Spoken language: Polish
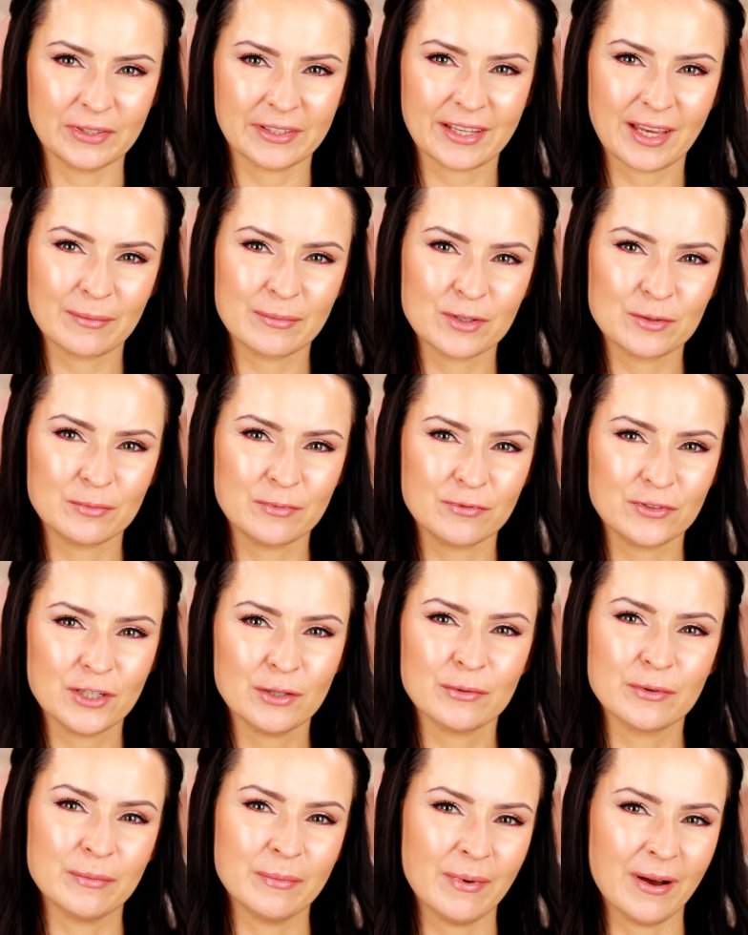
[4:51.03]
Tak jakbyśmy
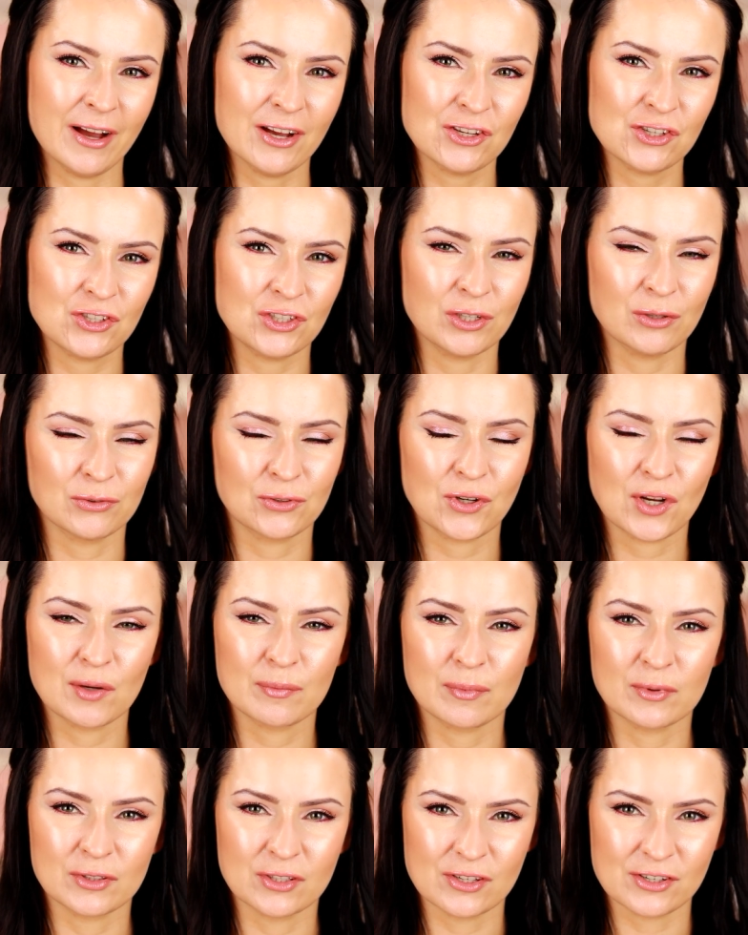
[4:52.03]
wzięły maść i ją trochę
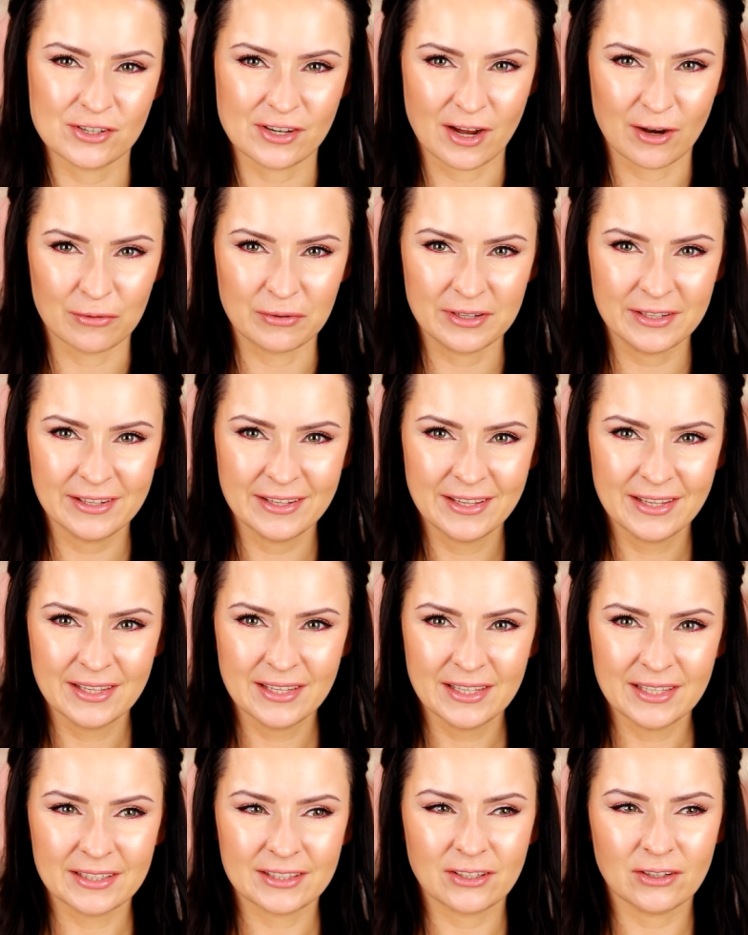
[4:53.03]
podgrzały,
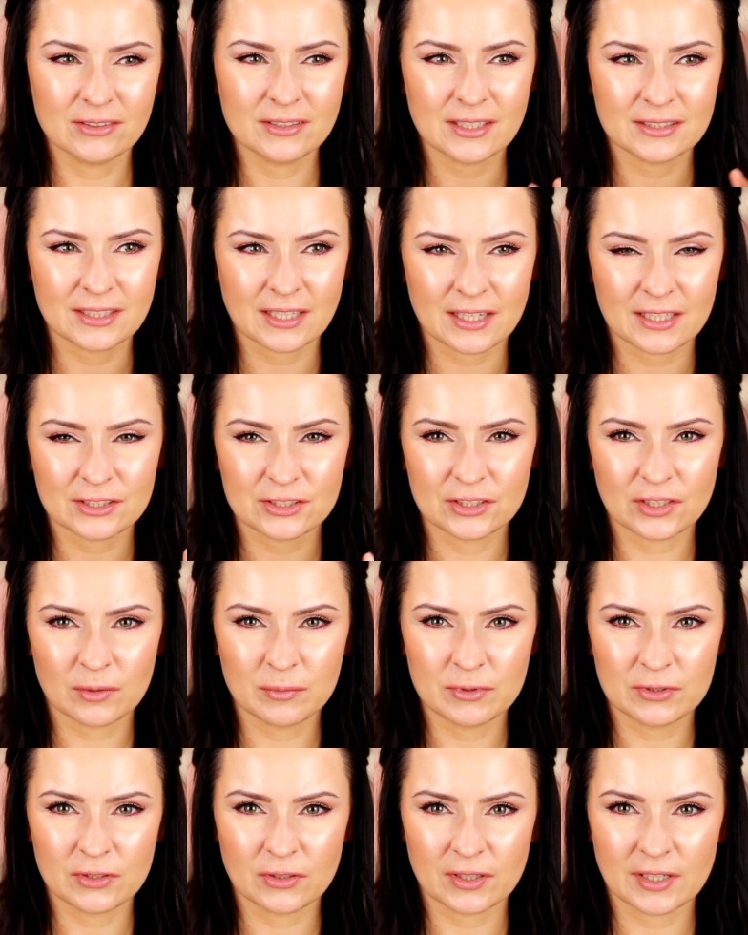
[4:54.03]
to ona taka się
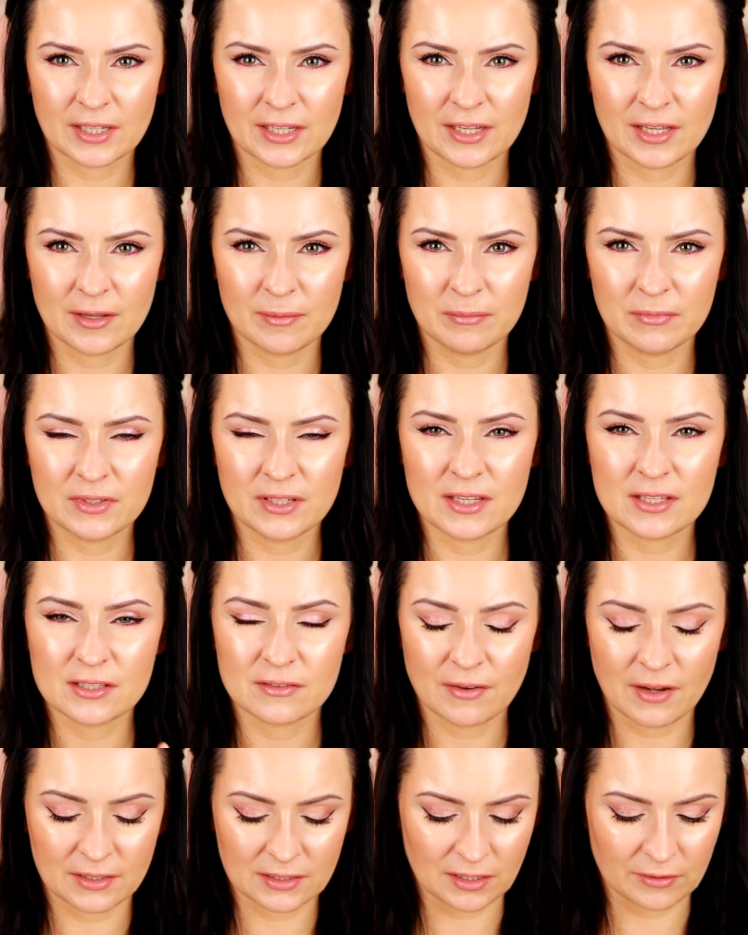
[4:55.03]
robi trochę mniej
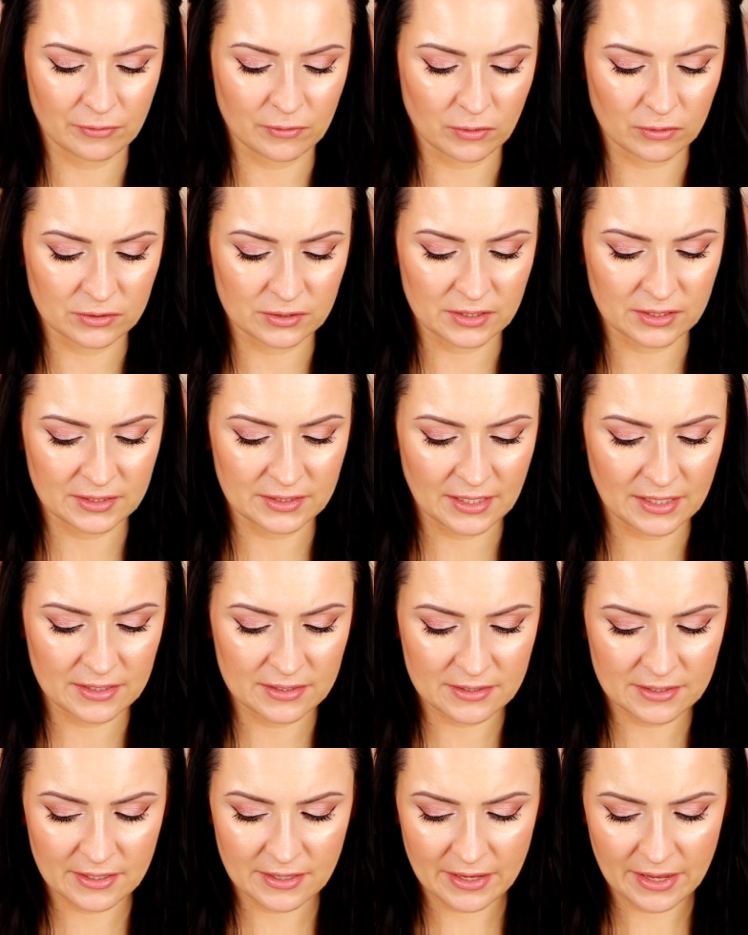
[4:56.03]
zwarta w
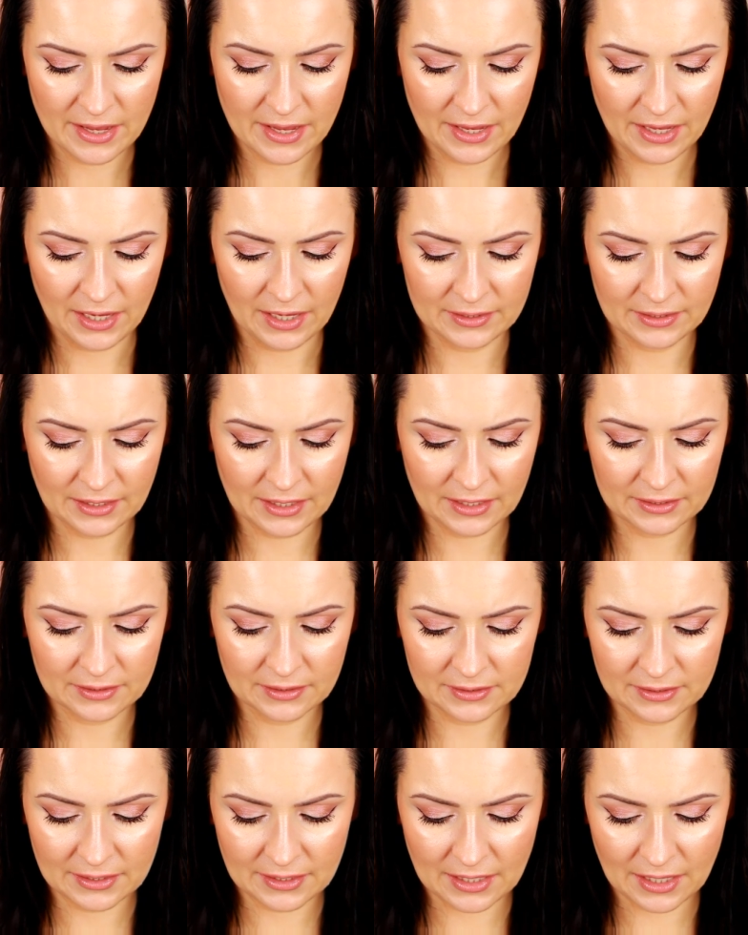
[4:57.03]
konsystencji, a taka
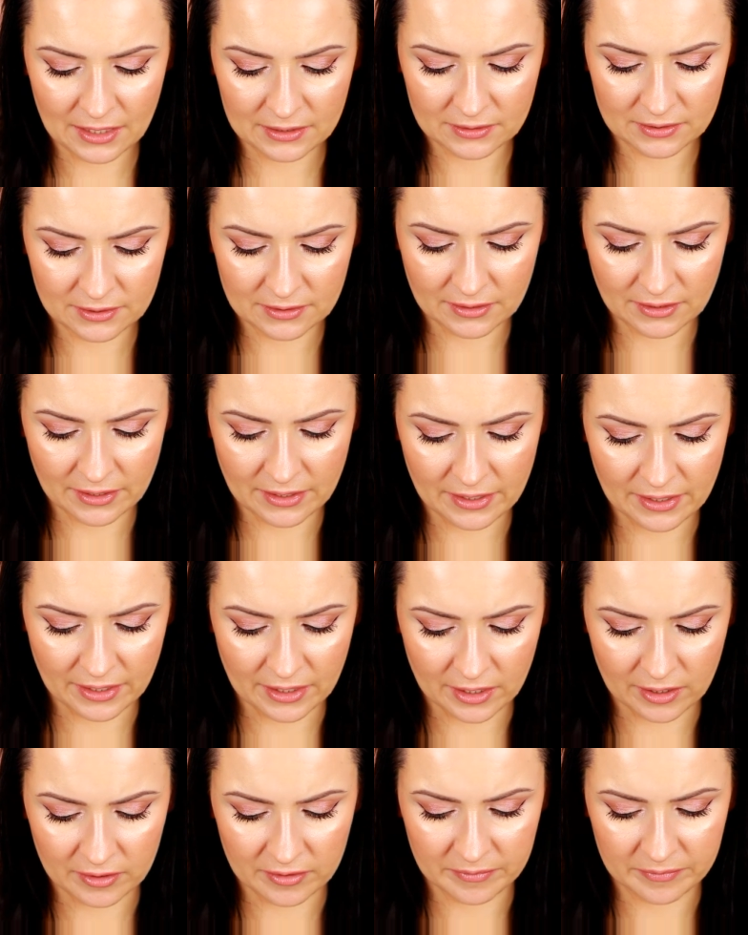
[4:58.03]
delikatnie
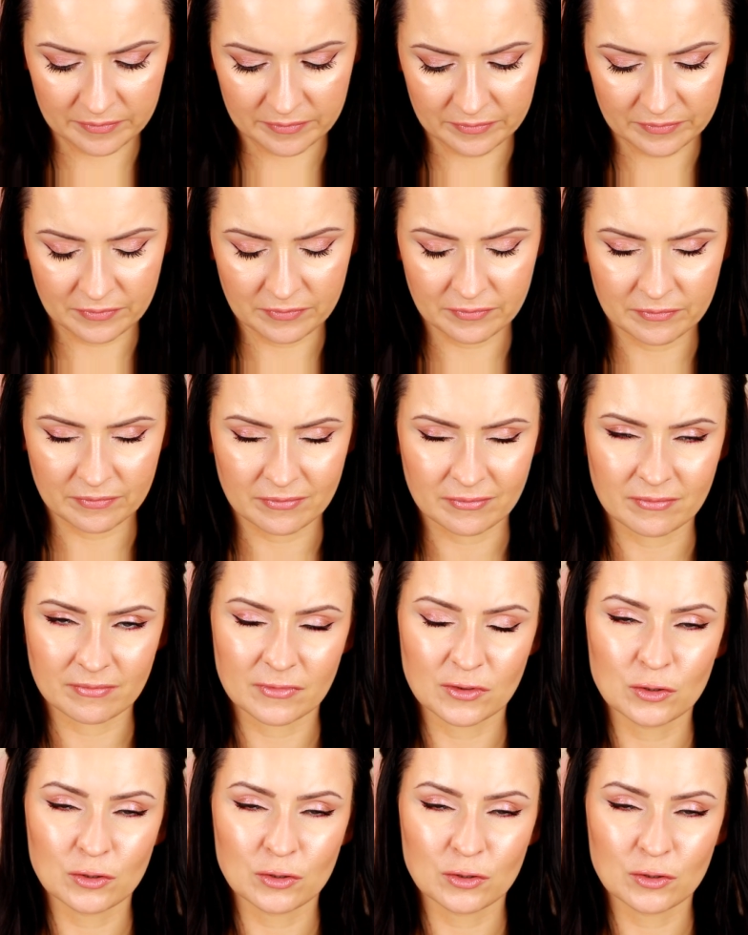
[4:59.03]
mm,